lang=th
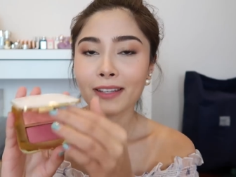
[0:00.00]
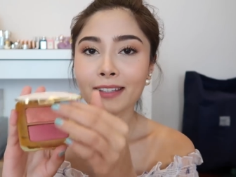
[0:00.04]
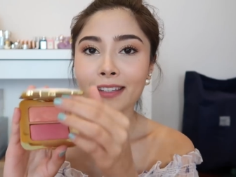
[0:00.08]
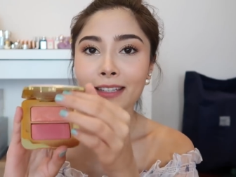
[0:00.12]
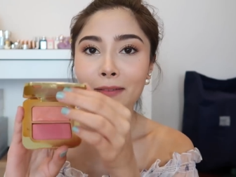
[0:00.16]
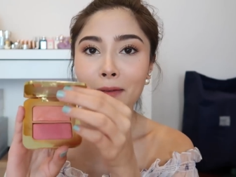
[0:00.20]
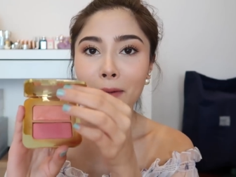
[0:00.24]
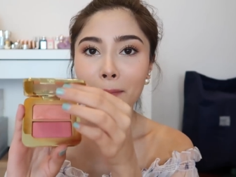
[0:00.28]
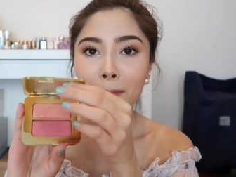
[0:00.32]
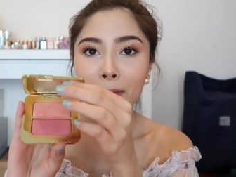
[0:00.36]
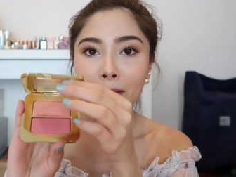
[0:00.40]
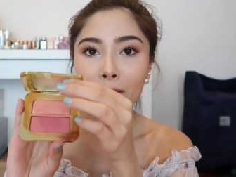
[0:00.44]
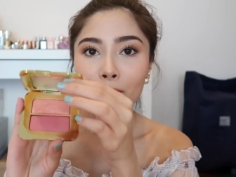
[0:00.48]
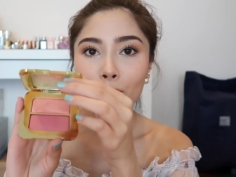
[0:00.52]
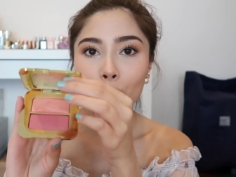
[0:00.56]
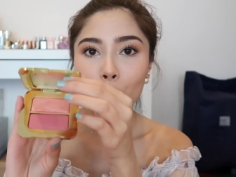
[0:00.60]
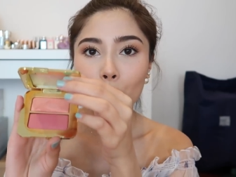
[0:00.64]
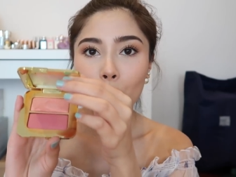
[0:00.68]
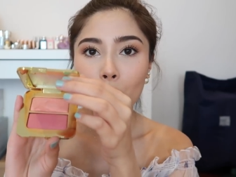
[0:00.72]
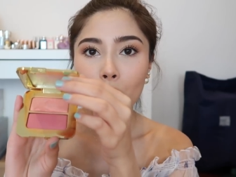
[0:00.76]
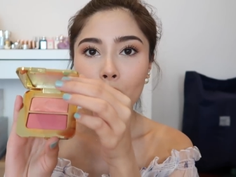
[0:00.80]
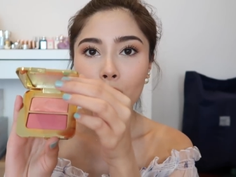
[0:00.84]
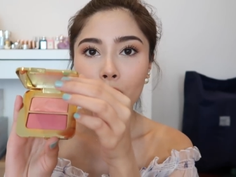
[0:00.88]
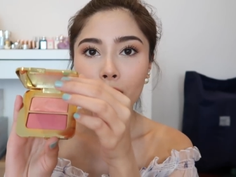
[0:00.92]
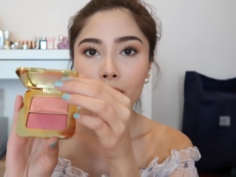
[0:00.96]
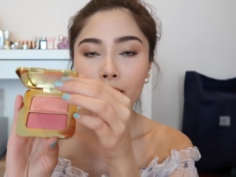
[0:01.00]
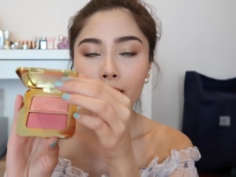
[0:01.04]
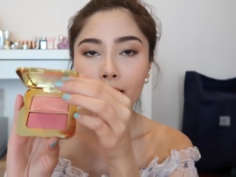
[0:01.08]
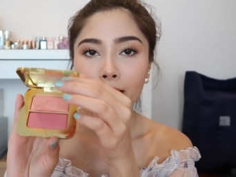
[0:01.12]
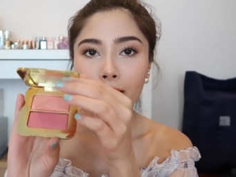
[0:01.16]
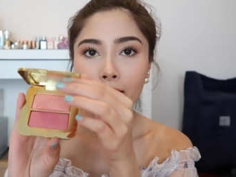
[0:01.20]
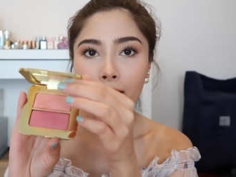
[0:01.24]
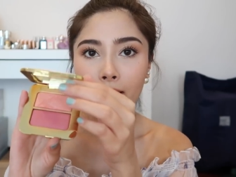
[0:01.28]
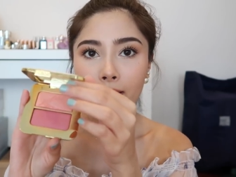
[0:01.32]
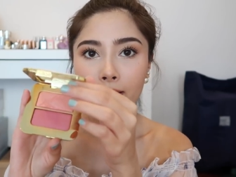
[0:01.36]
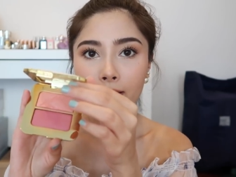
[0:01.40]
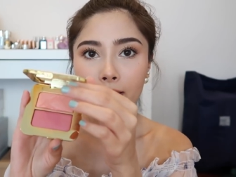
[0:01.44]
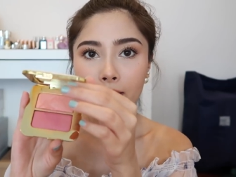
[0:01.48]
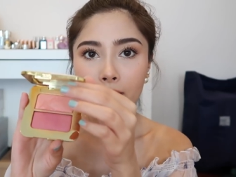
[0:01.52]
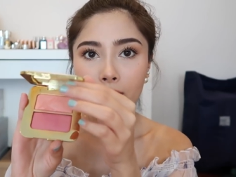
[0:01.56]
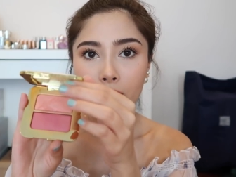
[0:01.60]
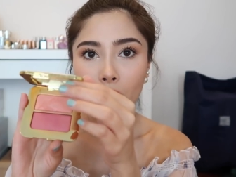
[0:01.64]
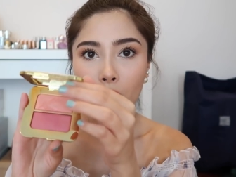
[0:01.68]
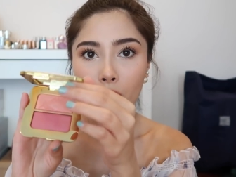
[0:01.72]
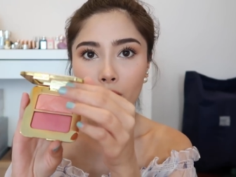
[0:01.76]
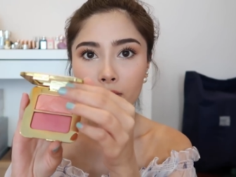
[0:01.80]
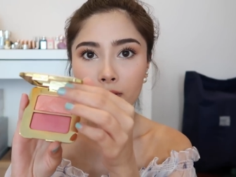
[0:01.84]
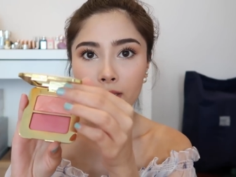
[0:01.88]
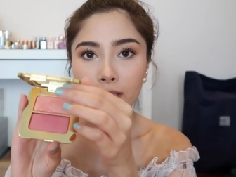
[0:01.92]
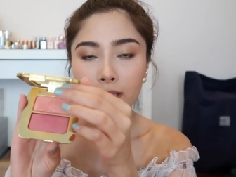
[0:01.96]
ซึ่งมันเป็นดูโอนะคะสี
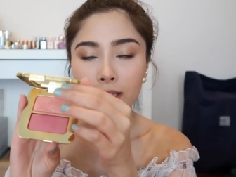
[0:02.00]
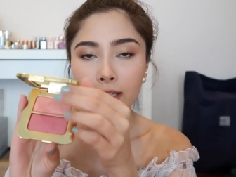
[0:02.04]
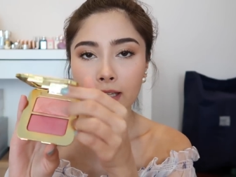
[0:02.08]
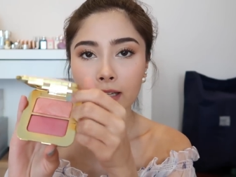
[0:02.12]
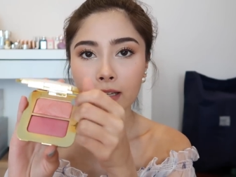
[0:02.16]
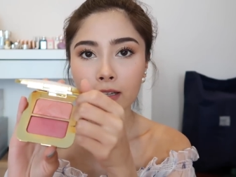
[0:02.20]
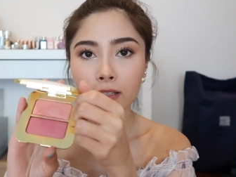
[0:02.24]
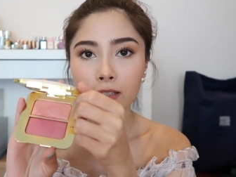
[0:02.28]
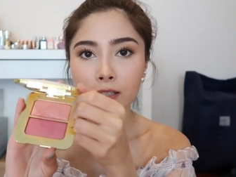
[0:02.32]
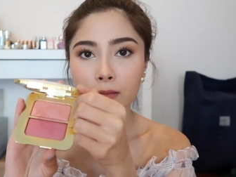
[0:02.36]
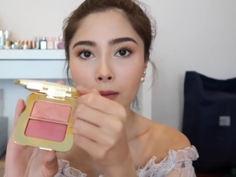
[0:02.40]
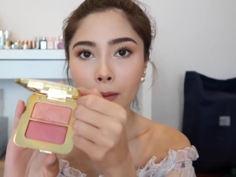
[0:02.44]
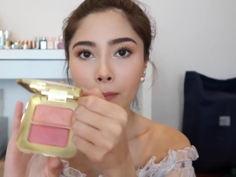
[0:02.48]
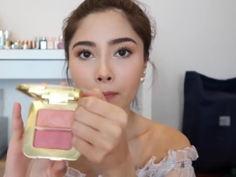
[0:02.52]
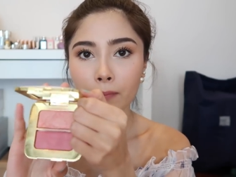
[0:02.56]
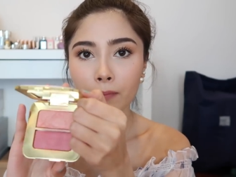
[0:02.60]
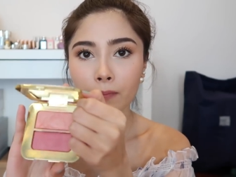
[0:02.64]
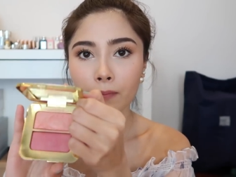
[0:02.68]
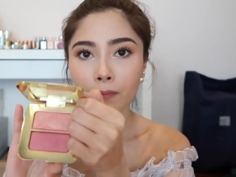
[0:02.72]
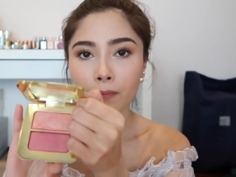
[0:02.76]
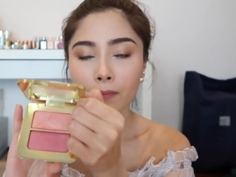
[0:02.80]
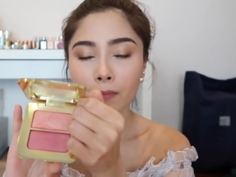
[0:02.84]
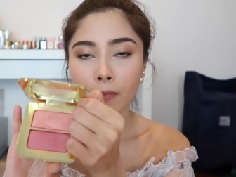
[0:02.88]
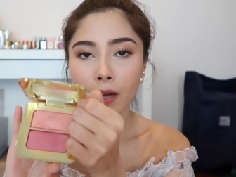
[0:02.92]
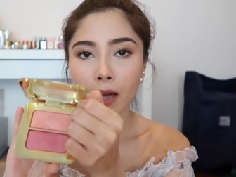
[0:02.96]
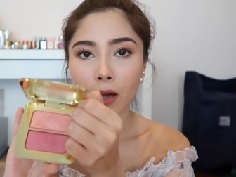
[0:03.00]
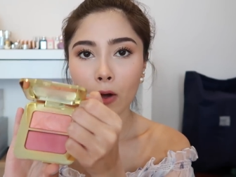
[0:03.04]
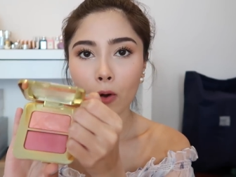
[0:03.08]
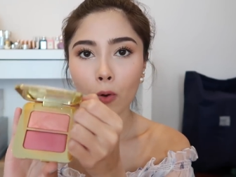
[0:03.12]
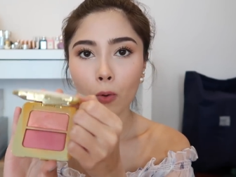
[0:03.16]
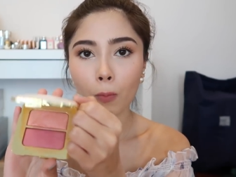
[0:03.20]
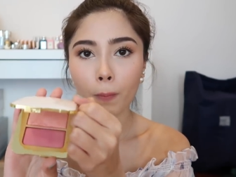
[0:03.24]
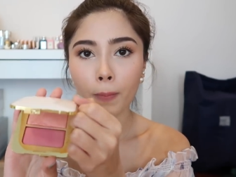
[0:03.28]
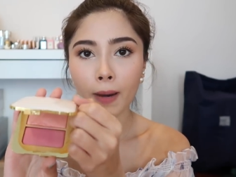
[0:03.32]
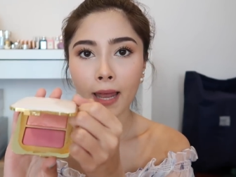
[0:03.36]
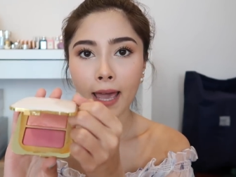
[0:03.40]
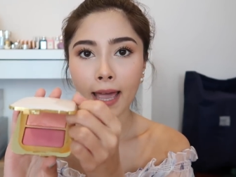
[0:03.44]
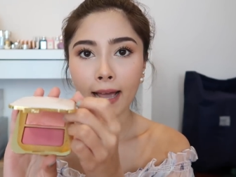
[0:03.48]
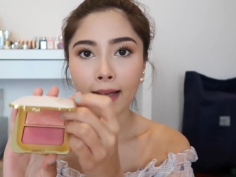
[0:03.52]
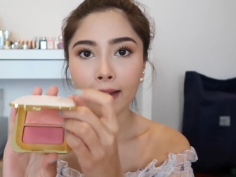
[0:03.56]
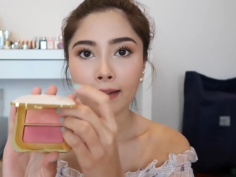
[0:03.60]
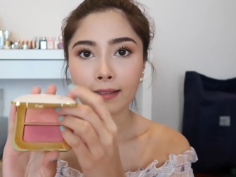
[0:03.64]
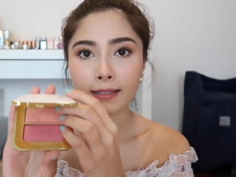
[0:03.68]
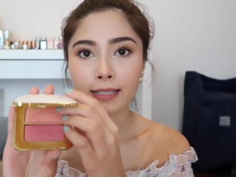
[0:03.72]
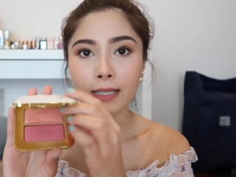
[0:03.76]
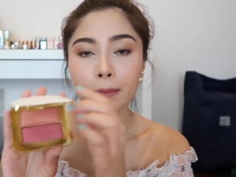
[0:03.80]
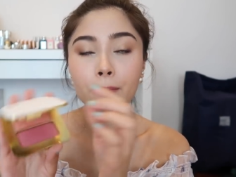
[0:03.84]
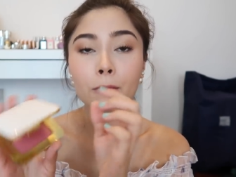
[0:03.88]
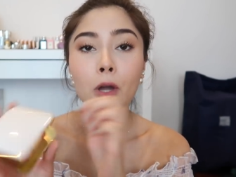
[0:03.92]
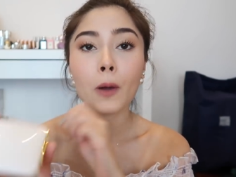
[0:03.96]
2 สีนิกกี้ก็จะแบบเอาแปรง
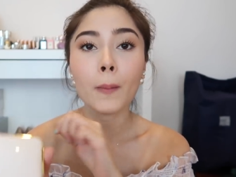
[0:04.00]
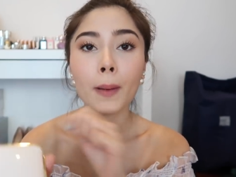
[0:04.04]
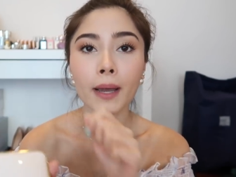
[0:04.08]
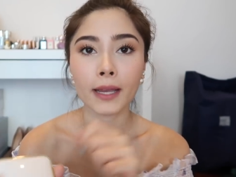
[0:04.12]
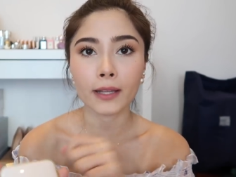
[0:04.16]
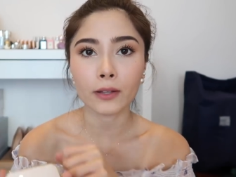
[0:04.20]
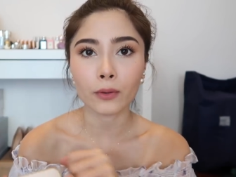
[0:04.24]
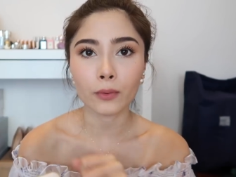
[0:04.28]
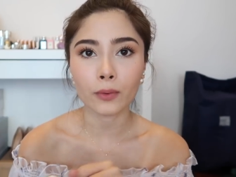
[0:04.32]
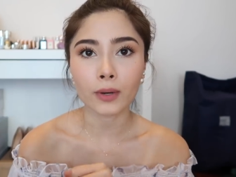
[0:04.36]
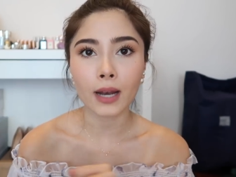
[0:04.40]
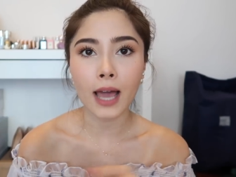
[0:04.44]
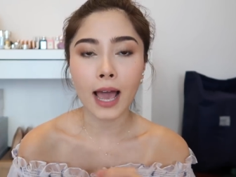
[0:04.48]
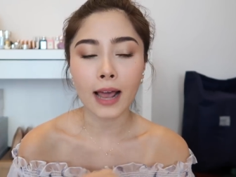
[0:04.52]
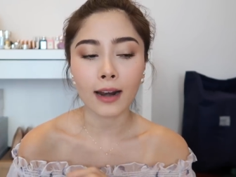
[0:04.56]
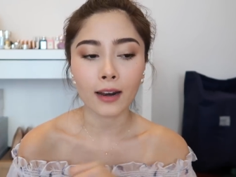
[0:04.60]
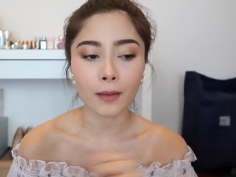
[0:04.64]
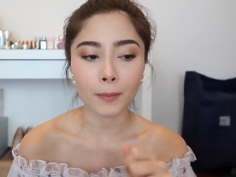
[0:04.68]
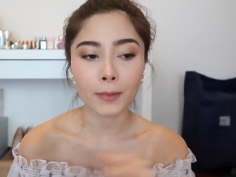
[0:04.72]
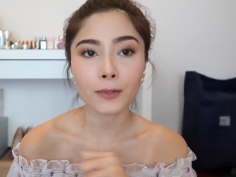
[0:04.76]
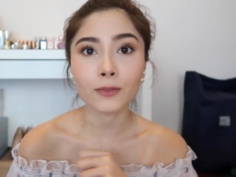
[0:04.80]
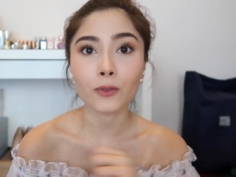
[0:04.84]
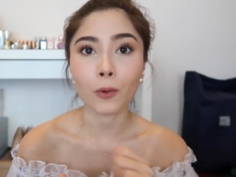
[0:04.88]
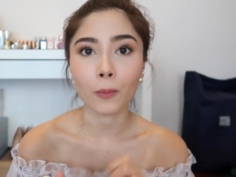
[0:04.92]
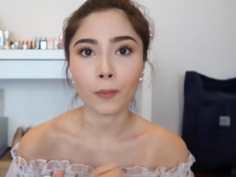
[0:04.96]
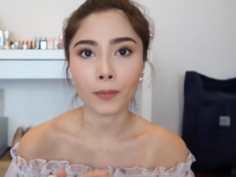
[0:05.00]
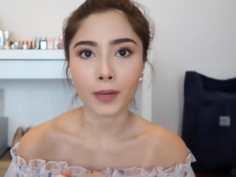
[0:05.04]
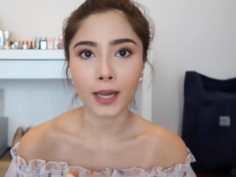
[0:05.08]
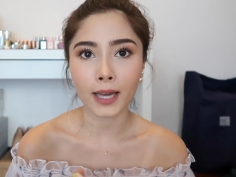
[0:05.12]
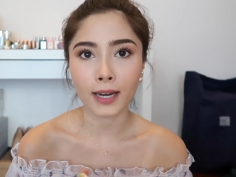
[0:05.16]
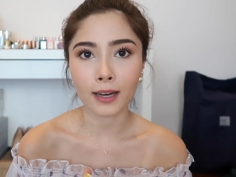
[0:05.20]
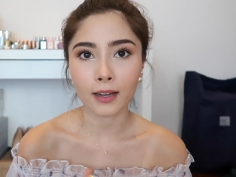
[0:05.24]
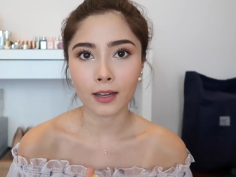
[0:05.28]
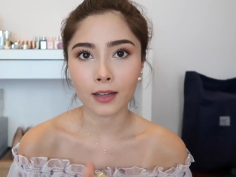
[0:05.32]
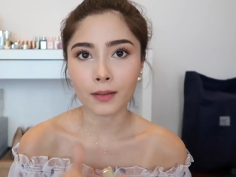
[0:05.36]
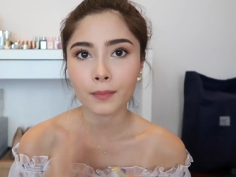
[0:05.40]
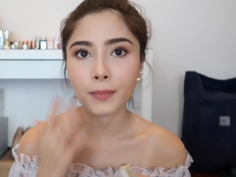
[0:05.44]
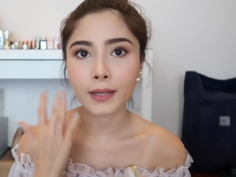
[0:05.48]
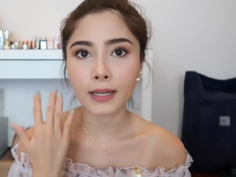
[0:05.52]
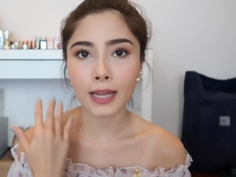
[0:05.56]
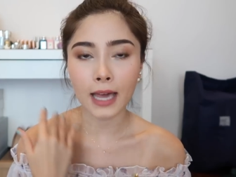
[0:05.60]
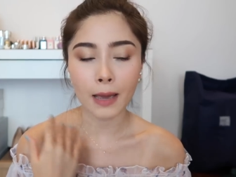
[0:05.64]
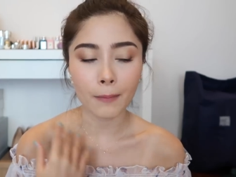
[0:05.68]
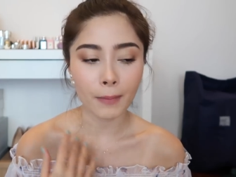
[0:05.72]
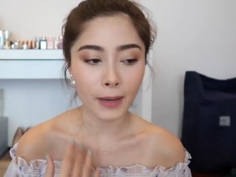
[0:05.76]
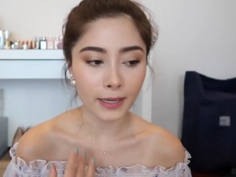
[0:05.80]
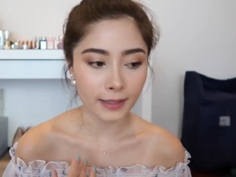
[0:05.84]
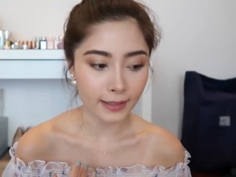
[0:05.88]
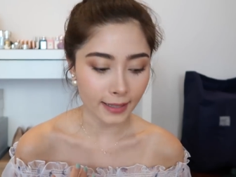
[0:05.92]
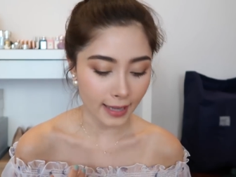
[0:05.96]
จิ้มเข้าไปตรงกลางแล้วผสมกันแล้วก็มา
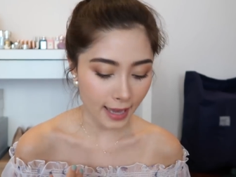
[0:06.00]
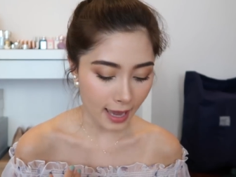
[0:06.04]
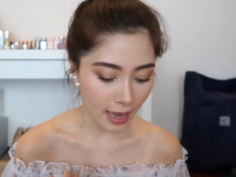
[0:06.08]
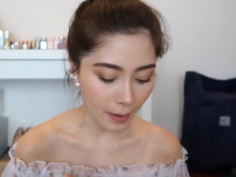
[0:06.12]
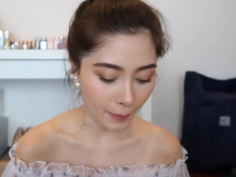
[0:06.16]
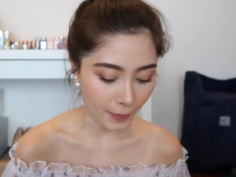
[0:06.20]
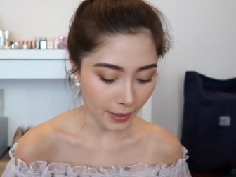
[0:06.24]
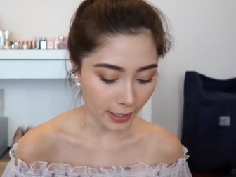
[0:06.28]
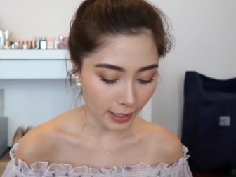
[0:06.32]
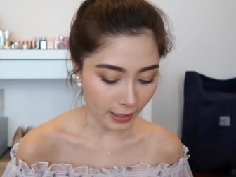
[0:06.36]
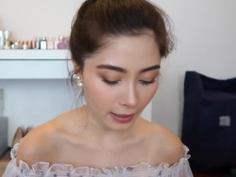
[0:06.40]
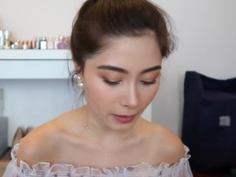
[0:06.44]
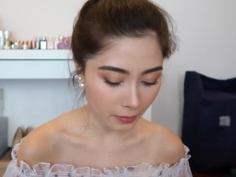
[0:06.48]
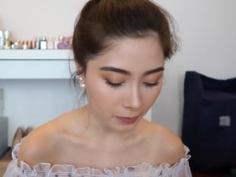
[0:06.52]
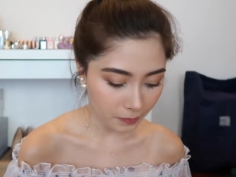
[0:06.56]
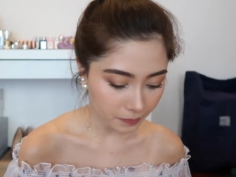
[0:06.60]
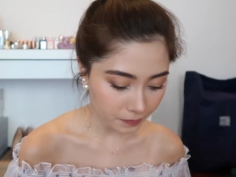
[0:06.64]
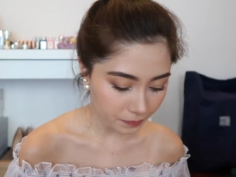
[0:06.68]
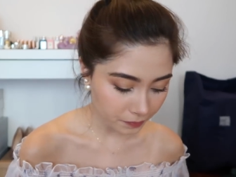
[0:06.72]
ปัดแก้มนะคะ